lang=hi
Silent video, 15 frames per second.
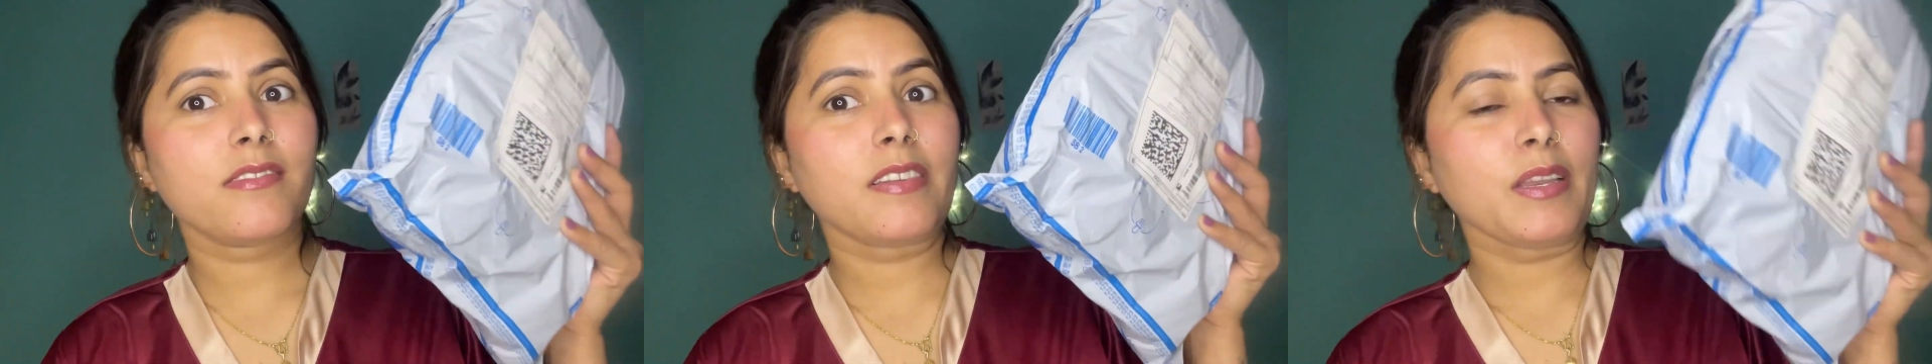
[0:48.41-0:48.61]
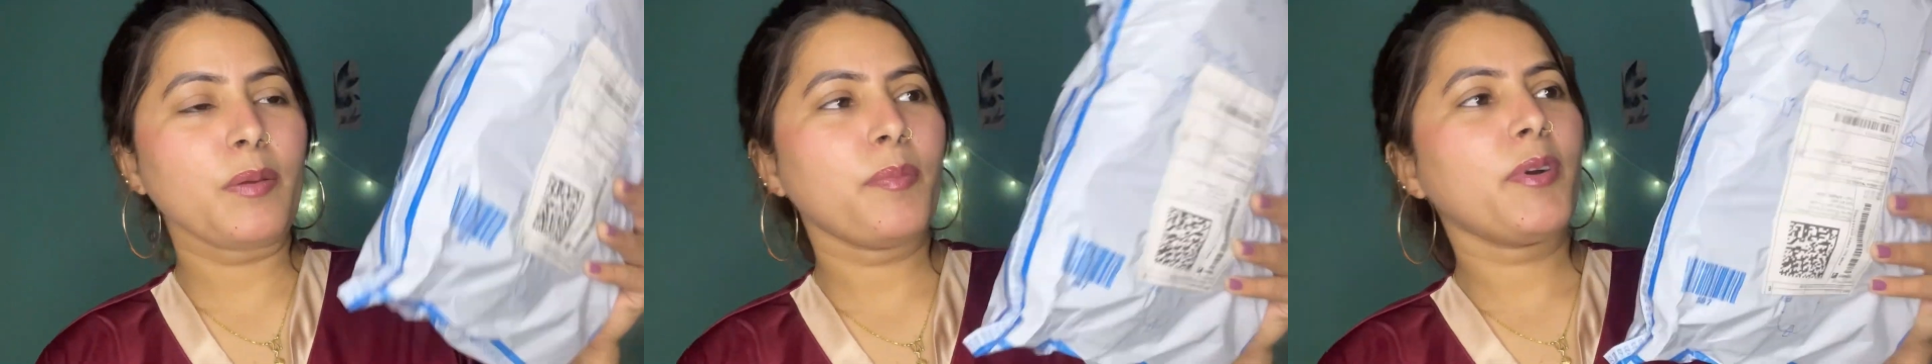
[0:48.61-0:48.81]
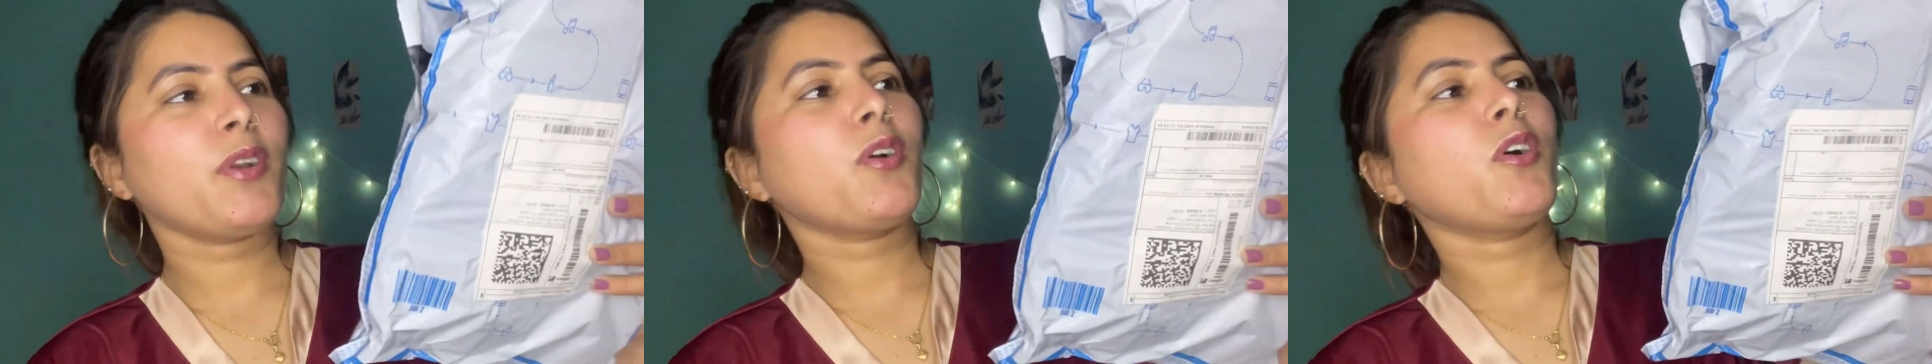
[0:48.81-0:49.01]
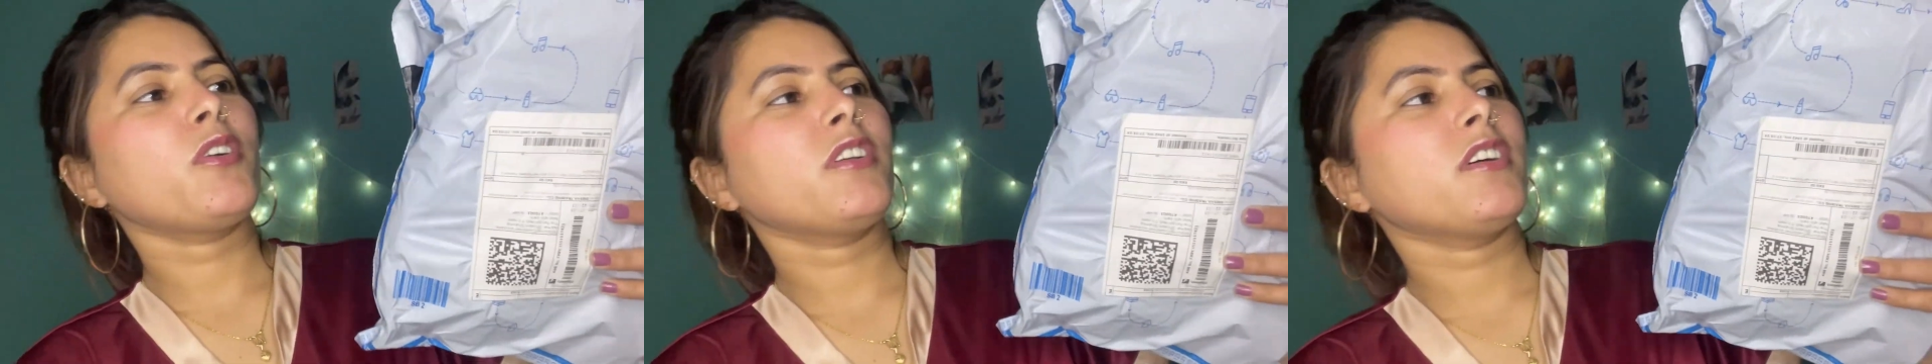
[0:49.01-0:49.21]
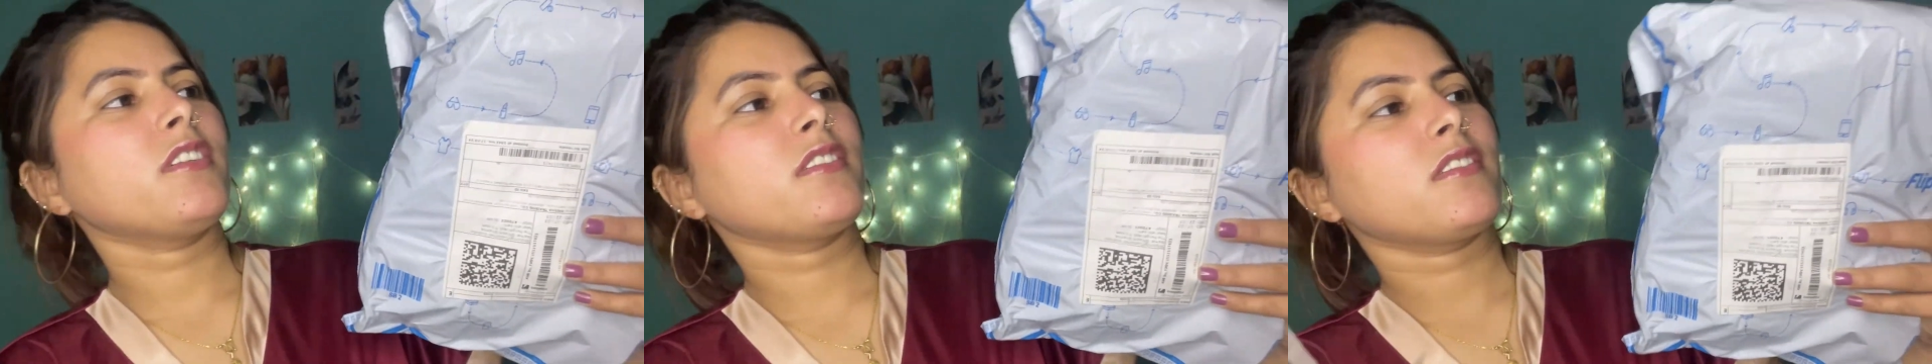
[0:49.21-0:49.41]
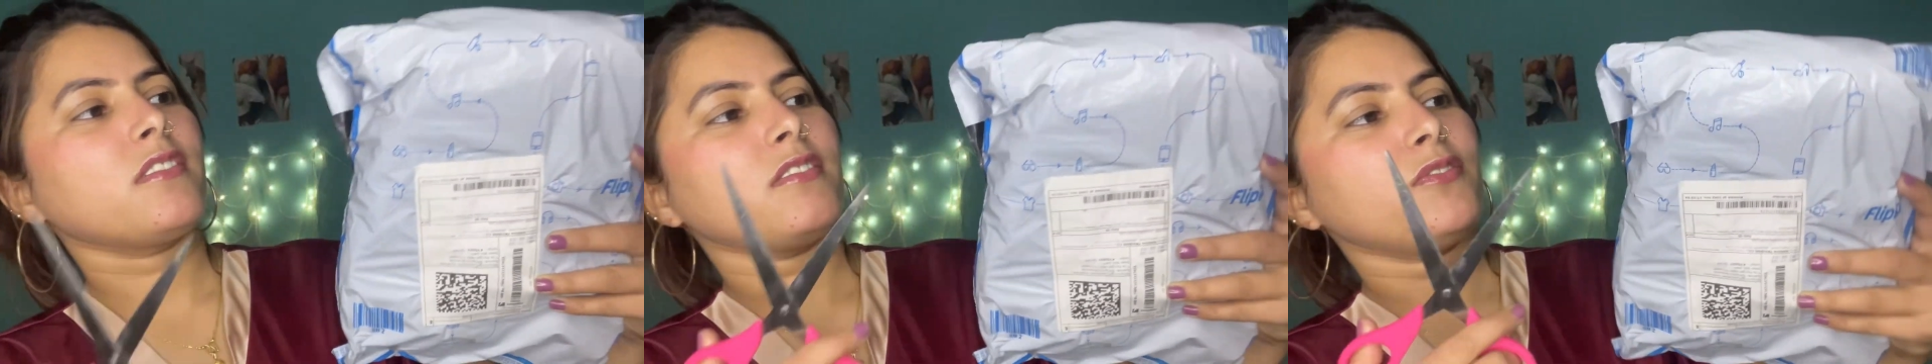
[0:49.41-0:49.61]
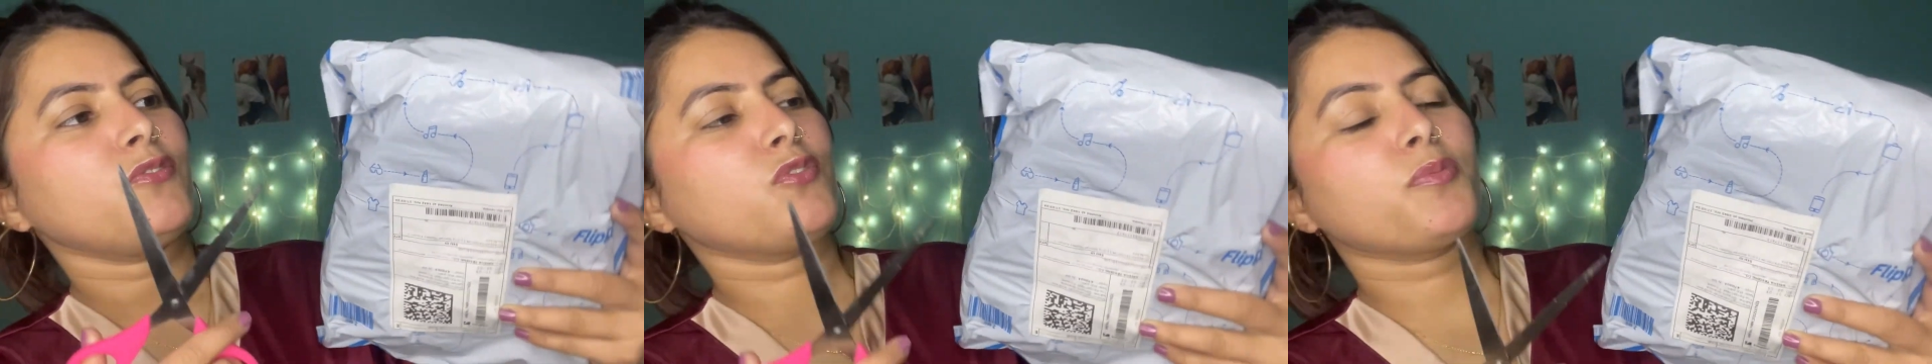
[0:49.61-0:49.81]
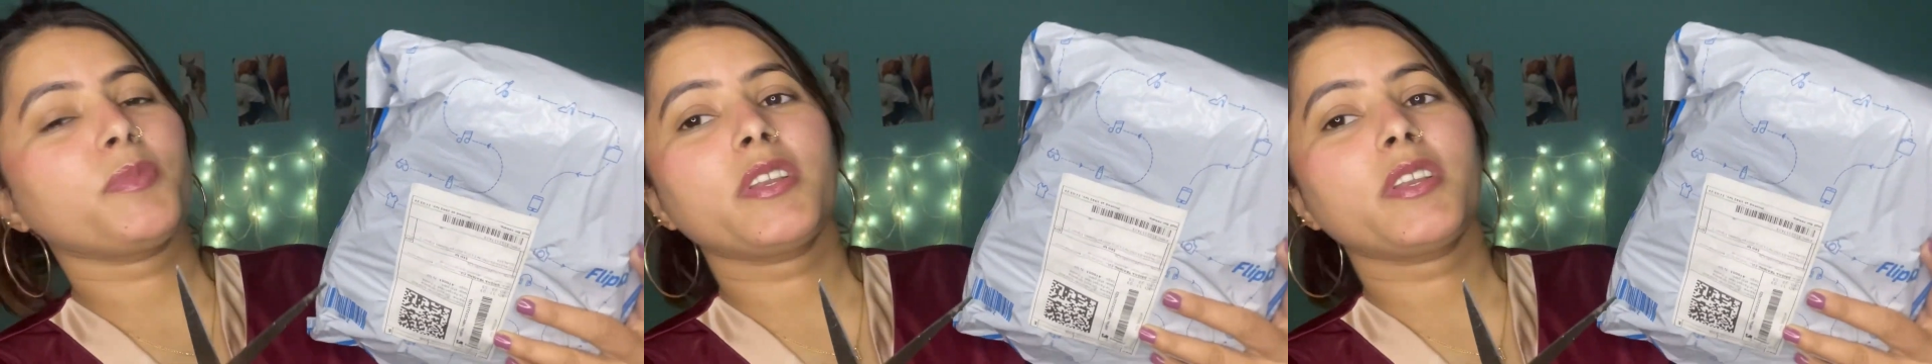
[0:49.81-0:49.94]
स्लीपर ऑर्डर जो